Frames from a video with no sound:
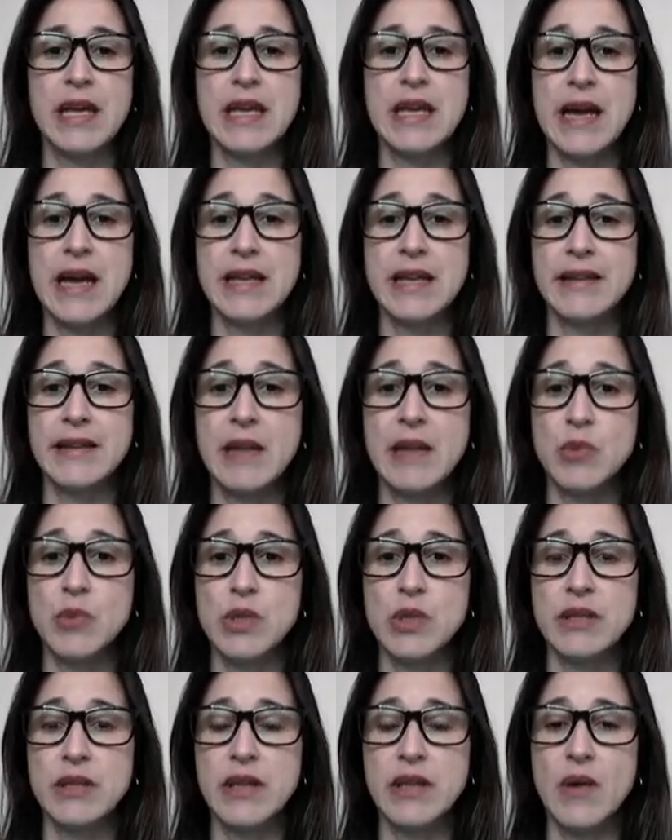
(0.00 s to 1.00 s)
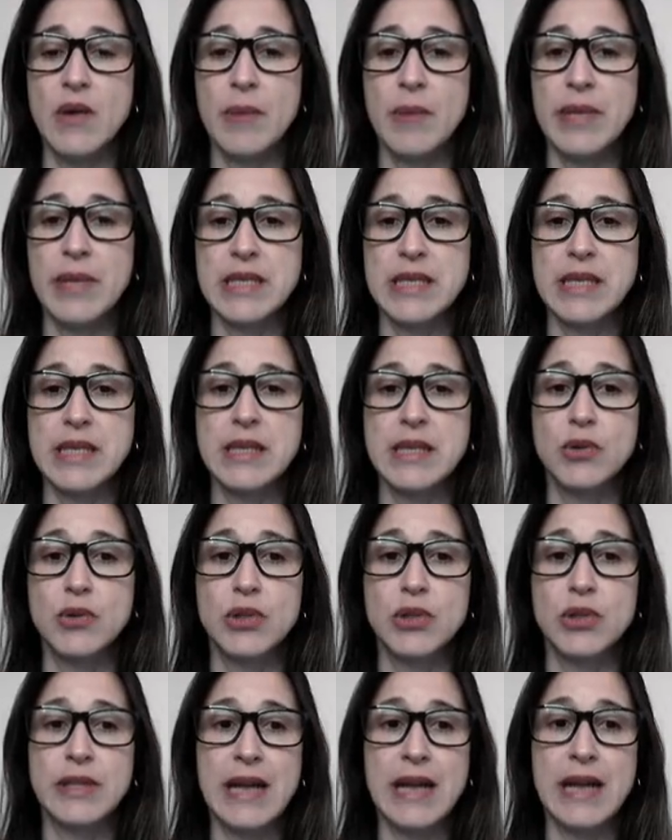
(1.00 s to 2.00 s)
E aí temos então a presença
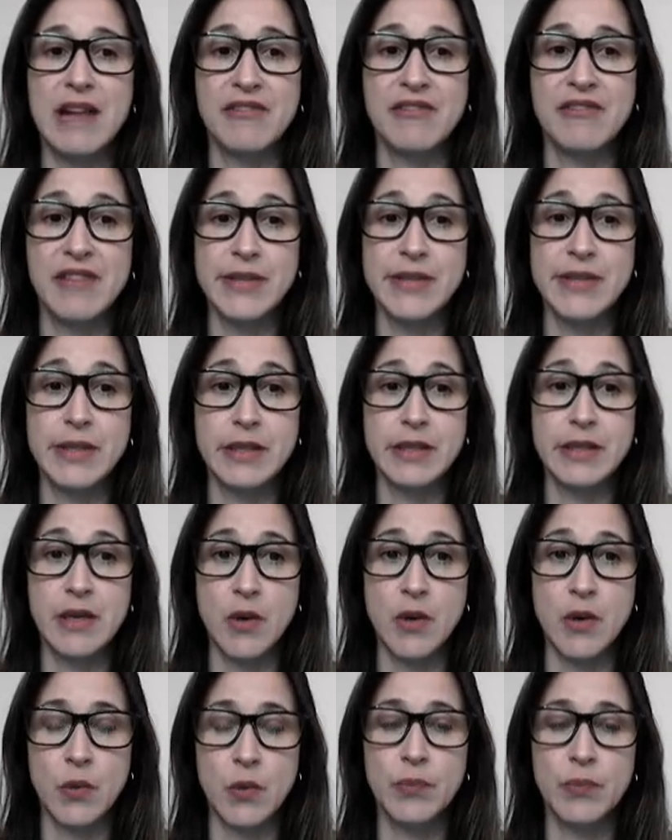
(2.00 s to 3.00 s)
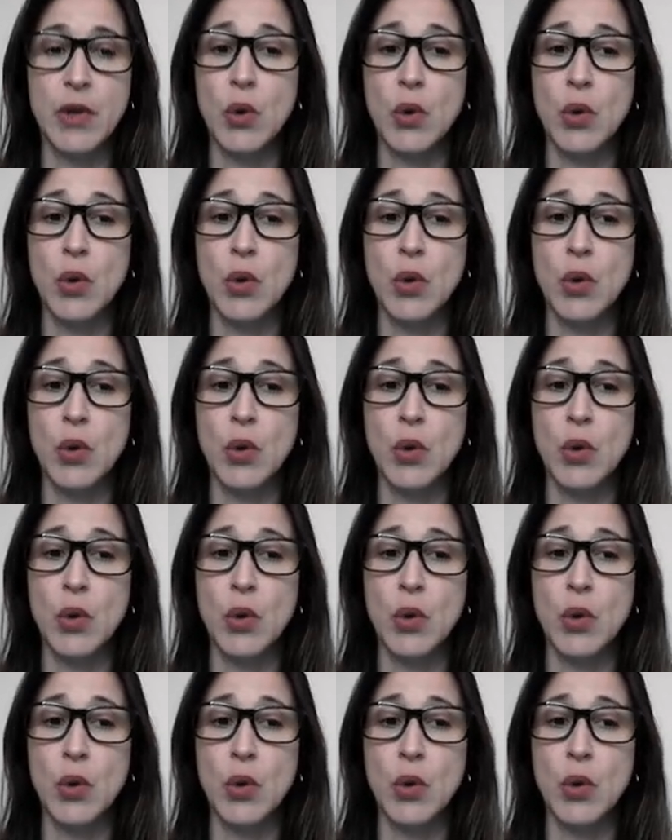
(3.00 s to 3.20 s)
do travessão.